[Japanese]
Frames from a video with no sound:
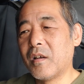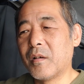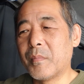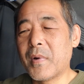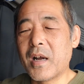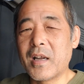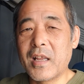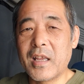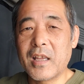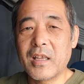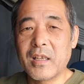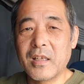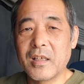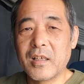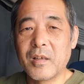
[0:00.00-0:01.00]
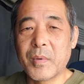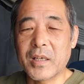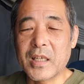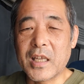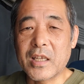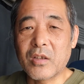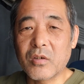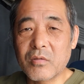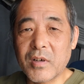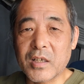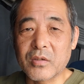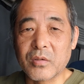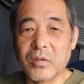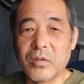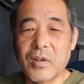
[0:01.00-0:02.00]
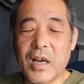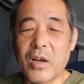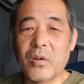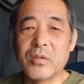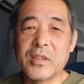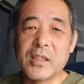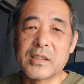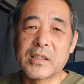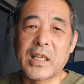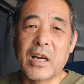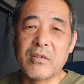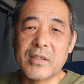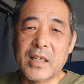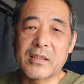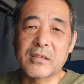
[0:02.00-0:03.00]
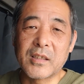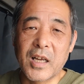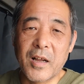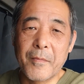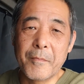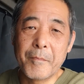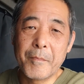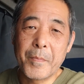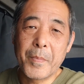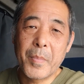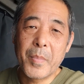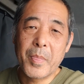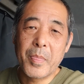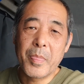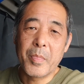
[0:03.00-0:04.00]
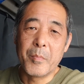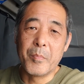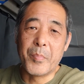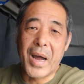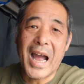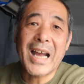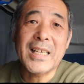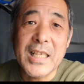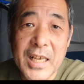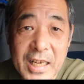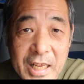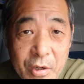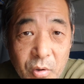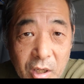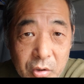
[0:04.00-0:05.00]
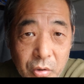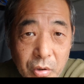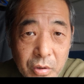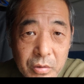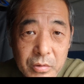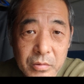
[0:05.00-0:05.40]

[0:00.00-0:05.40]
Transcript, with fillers: まあね、まあ結局はその、顎で使うやつが、バカじゃねえのかと。